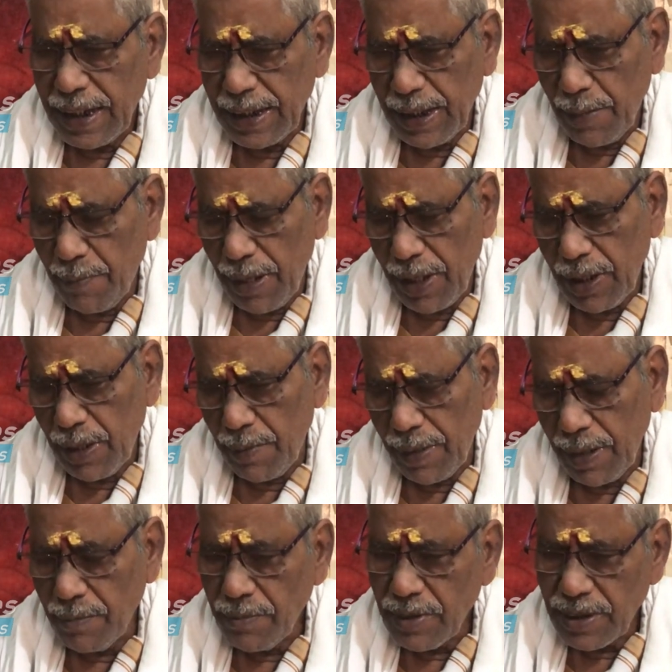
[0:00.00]
இந்த
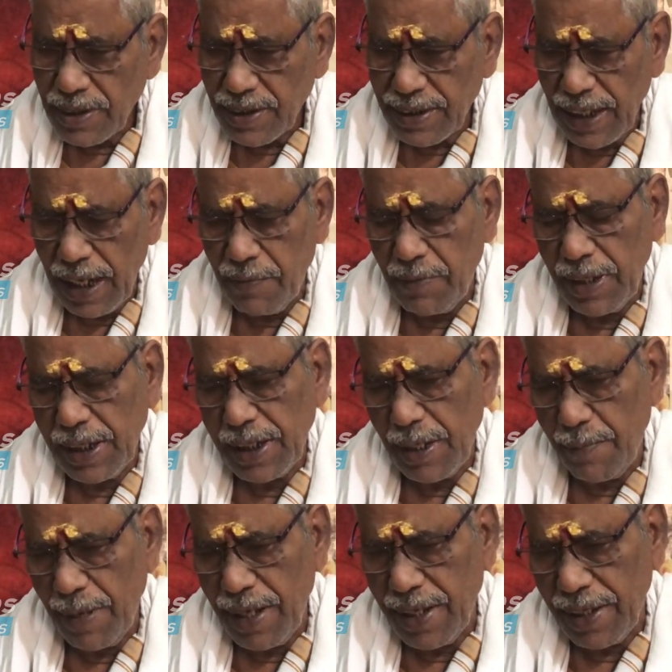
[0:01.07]
மருதமரம்
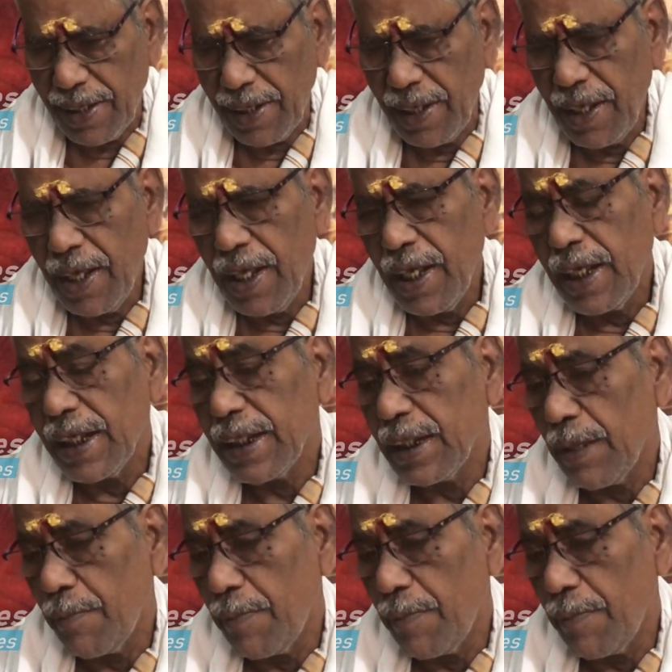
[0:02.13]
ஸ்தலவிருஷமாக இருக்குது இந்த